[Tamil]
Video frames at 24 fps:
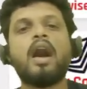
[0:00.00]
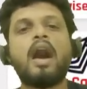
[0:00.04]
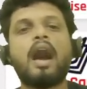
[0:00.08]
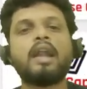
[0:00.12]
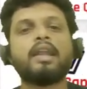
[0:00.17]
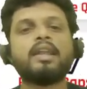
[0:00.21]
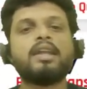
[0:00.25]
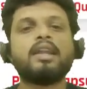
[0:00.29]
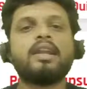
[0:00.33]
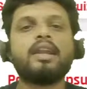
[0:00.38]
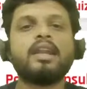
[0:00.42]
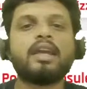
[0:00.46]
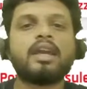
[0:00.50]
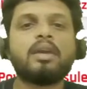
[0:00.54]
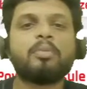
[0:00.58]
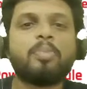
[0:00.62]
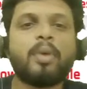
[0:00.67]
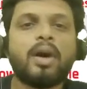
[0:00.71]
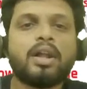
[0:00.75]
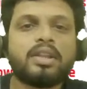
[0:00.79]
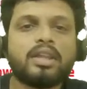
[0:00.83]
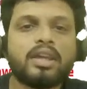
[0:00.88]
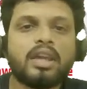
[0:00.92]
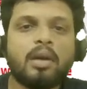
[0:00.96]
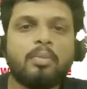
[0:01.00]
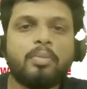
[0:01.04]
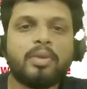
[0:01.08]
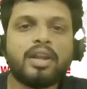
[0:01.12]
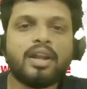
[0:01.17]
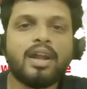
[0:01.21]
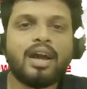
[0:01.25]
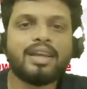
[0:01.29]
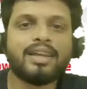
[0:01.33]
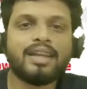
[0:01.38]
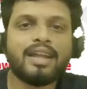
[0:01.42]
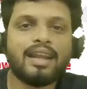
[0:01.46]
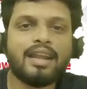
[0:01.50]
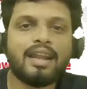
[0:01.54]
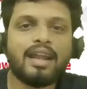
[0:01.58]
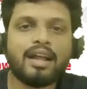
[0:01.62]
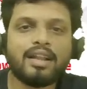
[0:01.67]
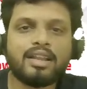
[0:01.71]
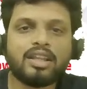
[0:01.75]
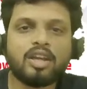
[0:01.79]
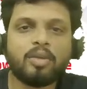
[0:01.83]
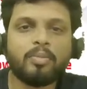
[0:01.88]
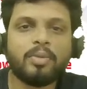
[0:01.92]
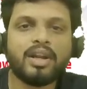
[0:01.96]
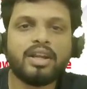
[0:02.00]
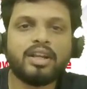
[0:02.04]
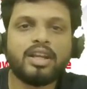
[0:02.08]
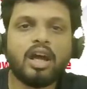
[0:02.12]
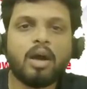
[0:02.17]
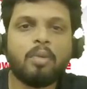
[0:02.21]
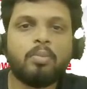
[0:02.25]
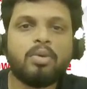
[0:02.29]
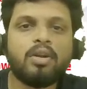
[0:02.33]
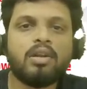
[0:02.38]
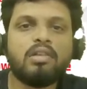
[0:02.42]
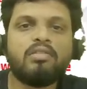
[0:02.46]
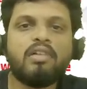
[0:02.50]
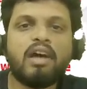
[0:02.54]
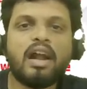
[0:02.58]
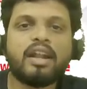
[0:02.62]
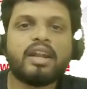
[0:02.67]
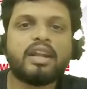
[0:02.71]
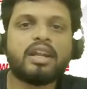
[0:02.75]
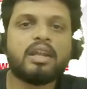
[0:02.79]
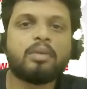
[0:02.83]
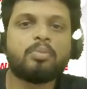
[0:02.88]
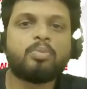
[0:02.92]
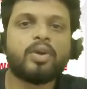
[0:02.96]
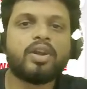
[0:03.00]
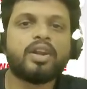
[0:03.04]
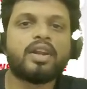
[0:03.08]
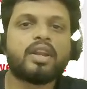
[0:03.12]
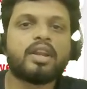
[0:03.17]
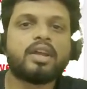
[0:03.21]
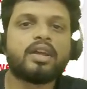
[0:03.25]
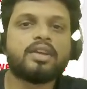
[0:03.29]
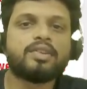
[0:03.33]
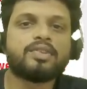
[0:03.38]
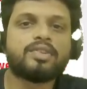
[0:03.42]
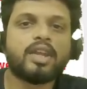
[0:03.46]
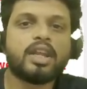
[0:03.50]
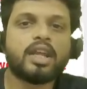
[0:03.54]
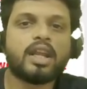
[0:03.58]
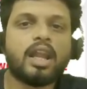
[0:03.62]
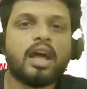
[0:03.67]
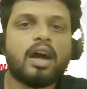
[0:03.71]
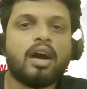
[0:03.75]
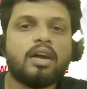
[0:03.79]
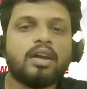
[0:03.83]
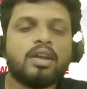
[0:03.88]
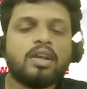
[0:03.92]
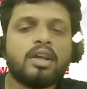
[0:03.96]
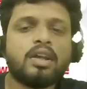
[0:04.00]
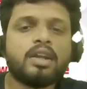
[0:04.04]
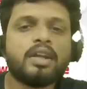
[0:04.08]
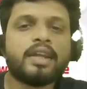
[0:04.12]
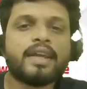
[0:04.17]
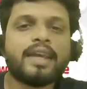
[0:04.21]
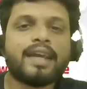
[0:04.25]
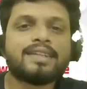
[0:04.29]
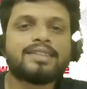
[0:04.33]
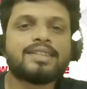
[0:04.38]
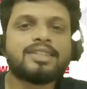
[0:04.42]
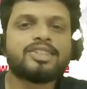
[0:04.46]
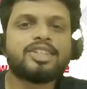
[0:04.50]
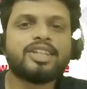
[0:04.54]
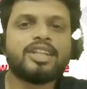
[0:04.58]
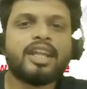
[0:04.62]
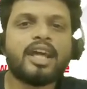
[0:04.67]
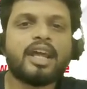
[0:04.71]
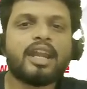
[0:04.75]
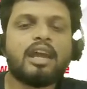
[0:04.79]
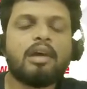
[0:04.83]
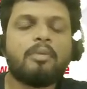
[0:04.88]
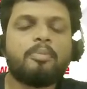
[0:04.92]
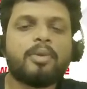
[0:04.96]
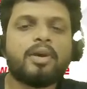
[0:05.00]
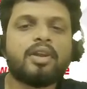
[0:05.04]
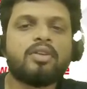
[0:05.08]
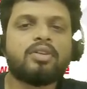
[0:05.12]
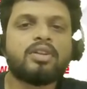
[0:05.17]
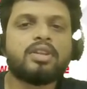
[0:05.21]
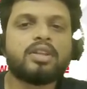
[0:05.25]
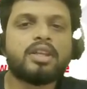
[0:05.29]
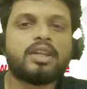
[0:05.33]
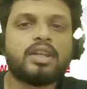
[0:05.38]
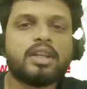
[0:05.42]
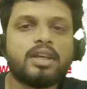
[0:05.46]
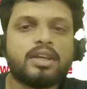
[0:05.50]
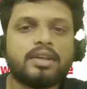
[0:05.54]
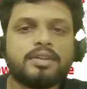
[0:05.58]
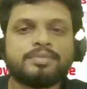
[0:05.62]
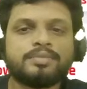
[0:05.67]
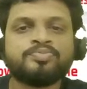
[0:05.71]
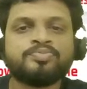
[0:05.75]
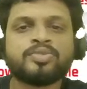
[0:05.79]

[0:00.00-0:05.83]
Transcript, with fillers: அண்ட் இன்றைக்கி பார்த்தீங்க அப்படின்னா எல்லாத்துக்குமே டபுள் வேலிடிட்டி போயிட்டுருக்கு சரிங்களா நீங்கள் எஸ்எஸ்சி நிறையா பேர் வந்துட்டு